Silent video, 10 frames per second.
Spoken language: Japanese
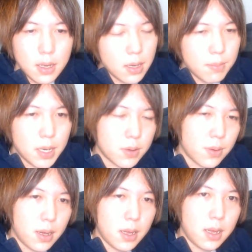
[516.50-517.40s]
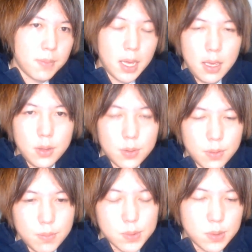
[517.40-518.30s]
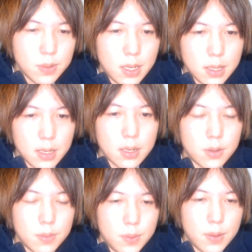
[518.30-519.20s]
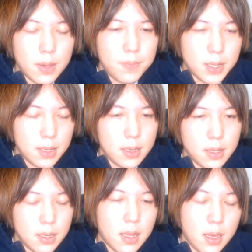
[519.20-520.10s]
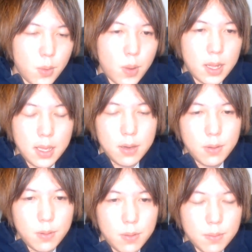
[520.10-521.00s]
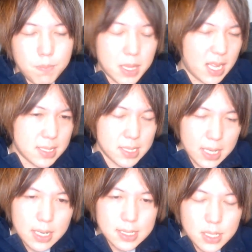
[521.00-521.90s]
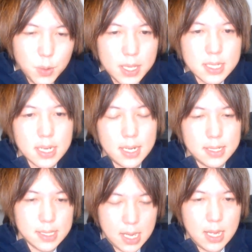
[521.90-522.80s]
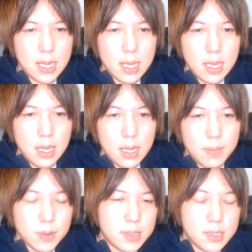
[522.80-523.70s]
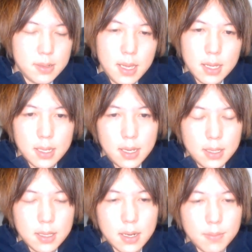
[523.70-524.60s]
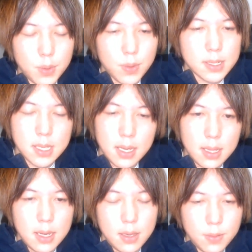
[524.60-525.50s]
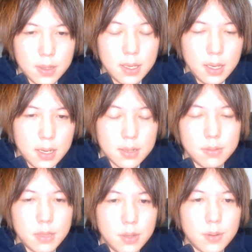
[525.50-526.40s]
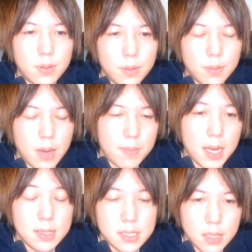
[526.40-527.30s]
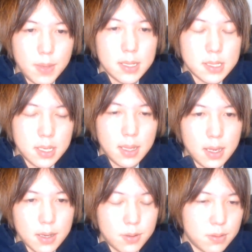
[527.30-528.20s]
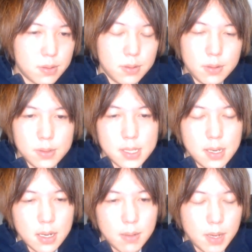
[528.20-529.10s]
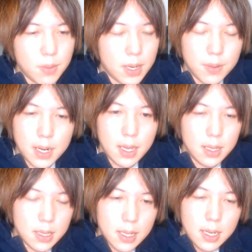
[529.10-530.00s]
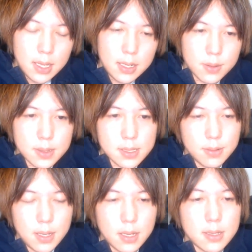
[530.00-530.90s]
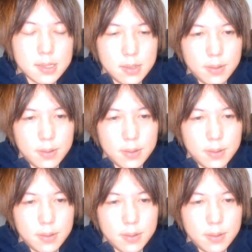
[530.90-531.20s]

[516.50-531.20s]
まあこれ、まあエイト君もそうなんだけれども、やっぱりね、お金を、まあたくさん稼ぐわけじゃないですか。まあ、普通に働いてたらもう稼げないような金額っていうのを、まあ、毎月毎月ね、こう、Google さんからまあ、我々いただいたりとかするわけですよ。